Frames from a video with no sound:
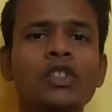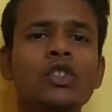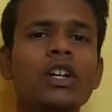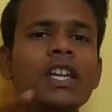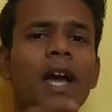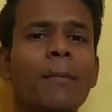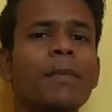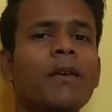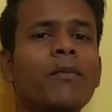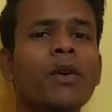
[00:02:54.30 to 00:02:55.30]
जो कि
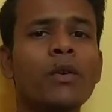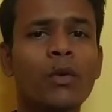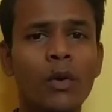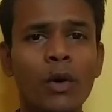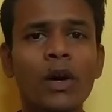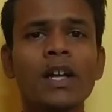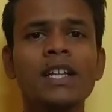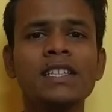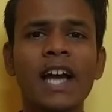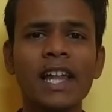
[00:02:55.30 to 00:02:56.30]
आपके फोन को
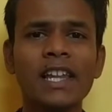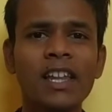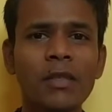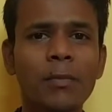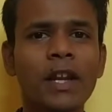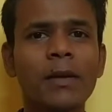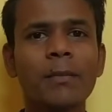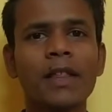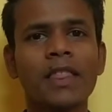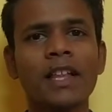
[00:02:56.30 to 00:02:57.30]
40
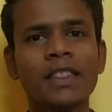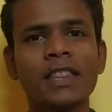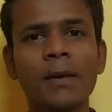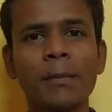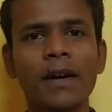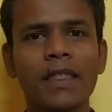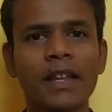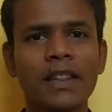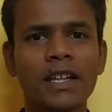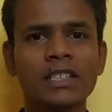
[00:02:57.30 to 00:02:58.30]
मिनट में 70
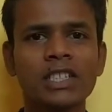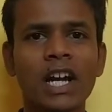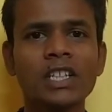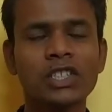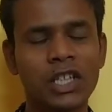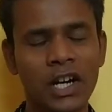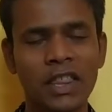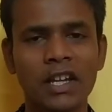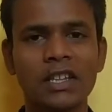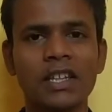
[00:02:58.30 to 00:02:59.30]
परसेंट तक चार्ज
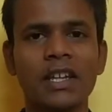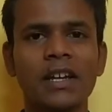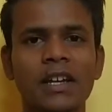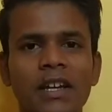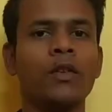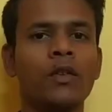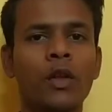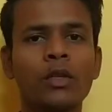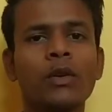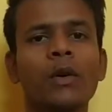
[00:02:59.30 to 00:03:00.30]
कर सकती है
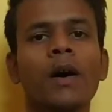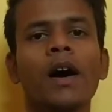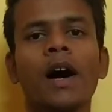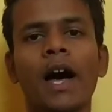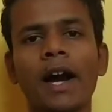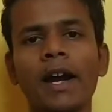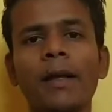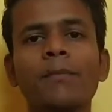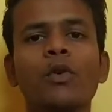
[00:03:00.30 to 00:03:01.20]
दोस्तों अगर हम